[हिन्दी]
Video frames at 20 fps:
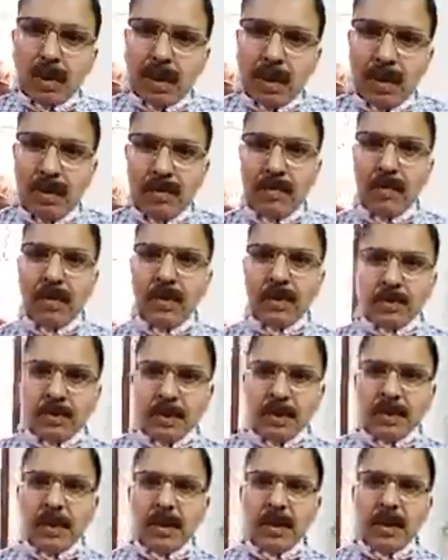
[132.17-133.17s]
तो उन्होंने कहा हम
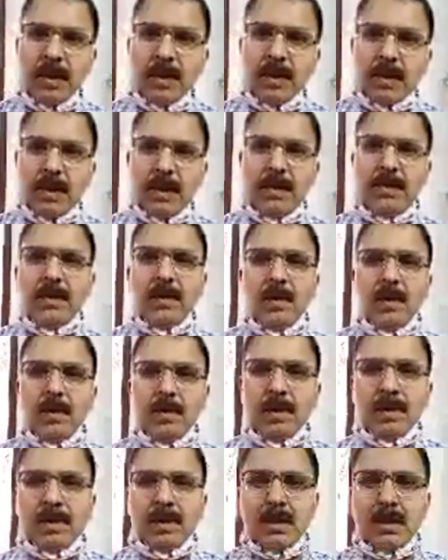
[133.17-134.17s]
पुलिस भेज रहे हैं
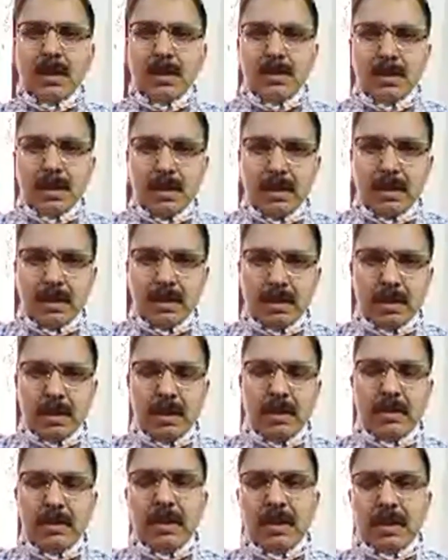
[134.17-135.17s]
करीबन नौ बजे से
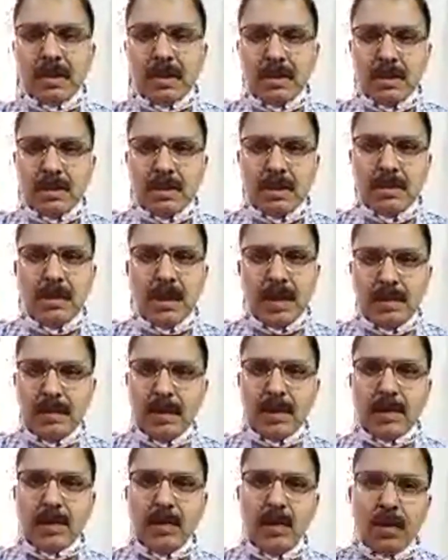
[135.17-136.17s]
हमने करीबन दस
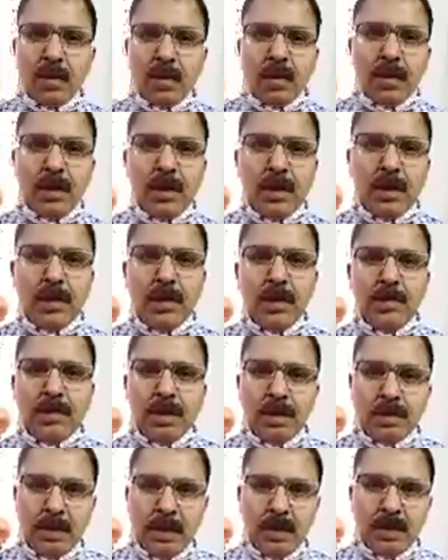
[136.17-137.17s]
से बारह बार कॉल किया